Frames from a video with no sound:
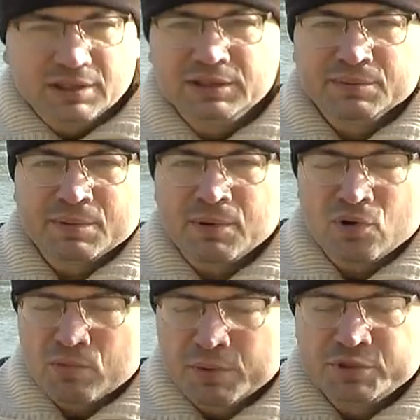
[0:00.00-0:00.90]
с одним
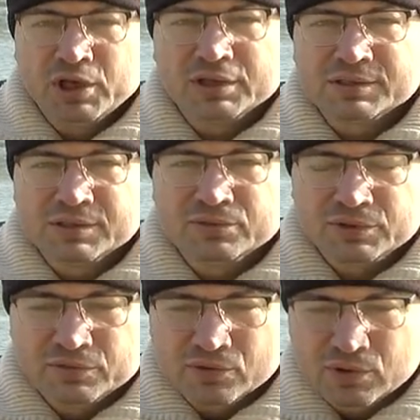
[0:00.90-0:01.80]
рыбаком общался, у
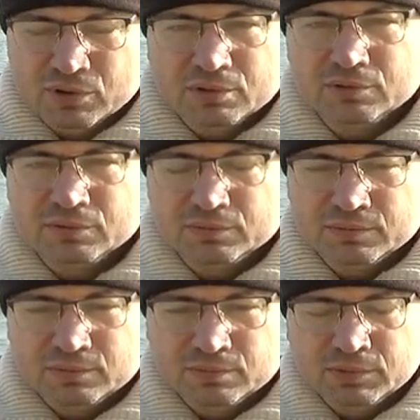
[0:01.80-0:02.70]
него
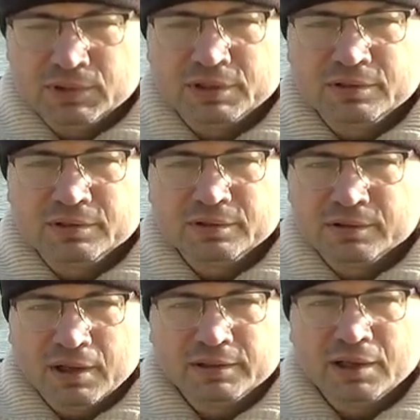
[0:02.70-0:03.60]
была
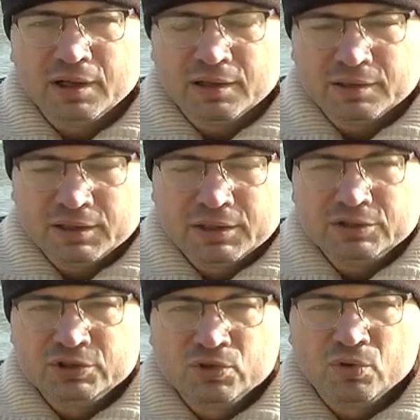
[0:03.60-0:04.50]
одна
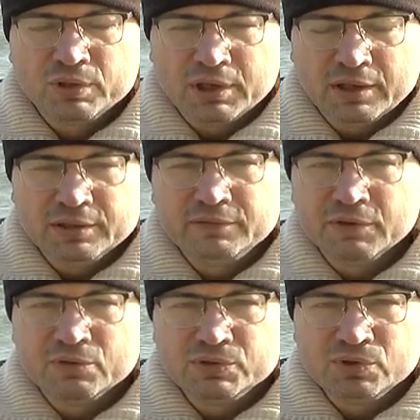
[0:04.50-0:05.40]
чехонька и
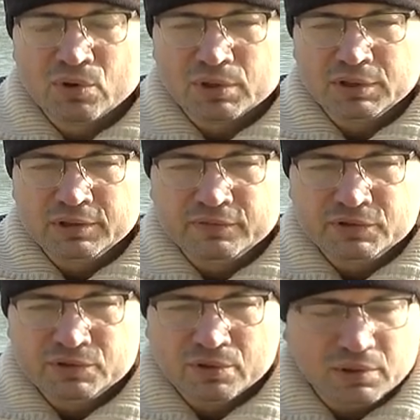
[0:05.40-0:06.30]
две густерки и
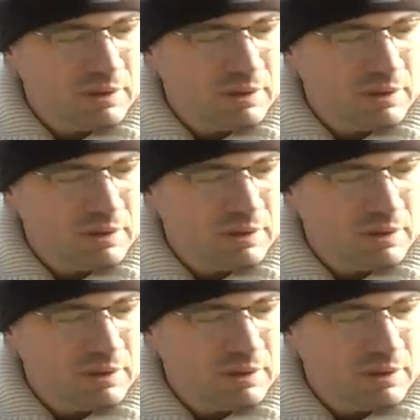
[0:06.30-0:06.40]
все.